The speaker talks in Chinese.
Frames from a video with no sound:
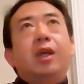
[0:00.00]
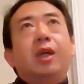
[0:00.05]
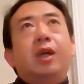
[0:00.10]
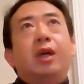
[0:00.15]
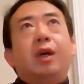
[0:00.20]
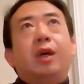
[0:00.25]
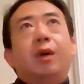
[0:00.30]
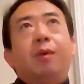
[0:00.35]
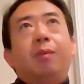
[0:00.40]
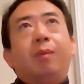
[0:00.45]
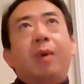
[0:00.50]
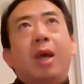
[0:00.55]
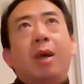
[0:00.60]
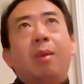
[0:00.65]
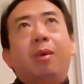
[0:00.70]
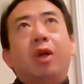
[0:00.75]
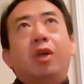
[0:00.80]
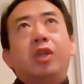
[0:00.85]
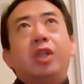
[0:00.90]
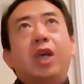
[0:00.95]
啊，
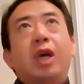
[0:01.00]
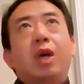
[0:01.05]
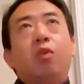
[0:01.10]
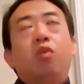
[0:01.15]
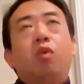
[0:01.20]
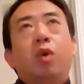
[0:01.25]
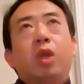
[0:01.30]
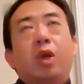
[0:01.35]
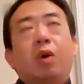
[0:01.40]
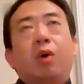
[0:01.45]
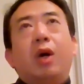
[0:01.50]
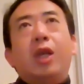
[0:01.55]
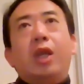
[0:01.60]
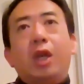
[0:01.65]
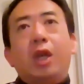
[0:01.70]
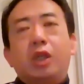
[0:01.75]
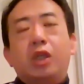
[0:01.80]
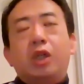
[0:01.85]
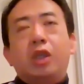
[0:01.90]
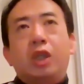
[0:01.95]
排不了前五的话，
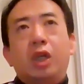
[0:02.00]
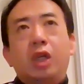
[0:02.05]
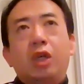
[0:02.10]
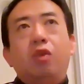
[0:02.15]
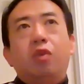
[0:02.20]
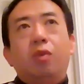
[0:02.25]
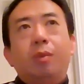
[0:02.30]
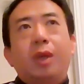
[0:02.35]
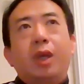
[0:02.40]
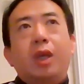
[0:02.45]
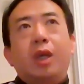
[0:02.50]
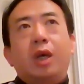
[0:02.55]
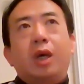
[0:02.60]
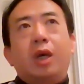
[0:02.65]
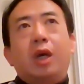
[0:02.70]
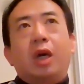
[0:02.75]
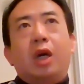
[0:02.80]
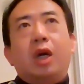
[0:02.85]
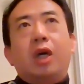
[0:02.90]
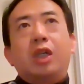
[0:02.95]
也是第六名了
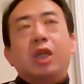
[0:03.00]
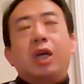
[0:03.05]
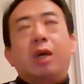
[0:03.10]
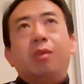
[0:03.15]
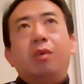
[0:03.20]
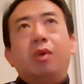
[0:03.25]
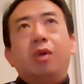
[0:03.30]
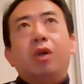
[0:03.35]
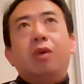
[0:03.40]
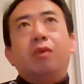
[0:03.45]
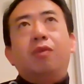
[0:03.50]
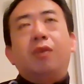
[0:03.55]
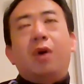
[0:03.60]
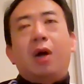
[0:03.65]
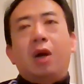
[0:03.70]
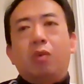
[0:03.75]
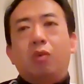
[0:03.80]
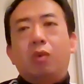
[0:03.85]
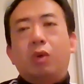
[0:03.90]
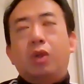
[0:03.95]
啊，差不多跟
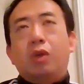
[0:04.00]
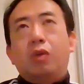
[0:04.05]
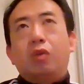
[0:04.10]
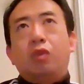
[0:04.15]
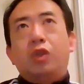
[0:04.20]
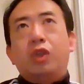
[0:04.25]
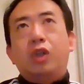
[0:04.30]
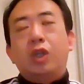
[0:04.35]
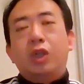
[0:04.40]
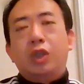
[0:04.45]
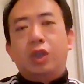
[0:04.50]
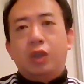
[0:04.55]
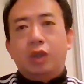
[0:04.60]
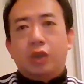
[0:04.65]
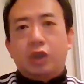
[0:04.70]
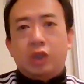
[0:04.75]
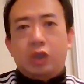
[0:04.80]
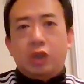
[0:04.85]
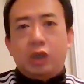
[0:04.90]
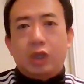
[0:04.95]
法国的经
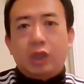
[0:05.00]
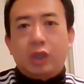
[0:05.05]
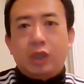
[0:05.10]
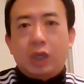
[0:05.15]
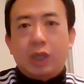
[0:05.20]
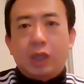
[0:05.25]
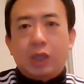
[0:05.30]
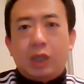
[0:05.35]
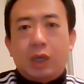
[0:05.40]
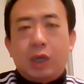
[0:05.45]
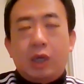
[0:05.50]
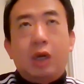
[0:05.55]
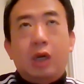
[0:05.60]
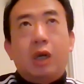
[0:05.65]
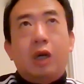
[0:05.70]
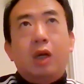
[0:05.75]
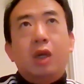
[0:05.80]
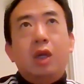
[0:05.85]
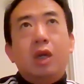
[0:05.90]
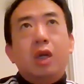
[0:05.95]
济实力相当
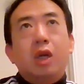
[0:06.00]
啊。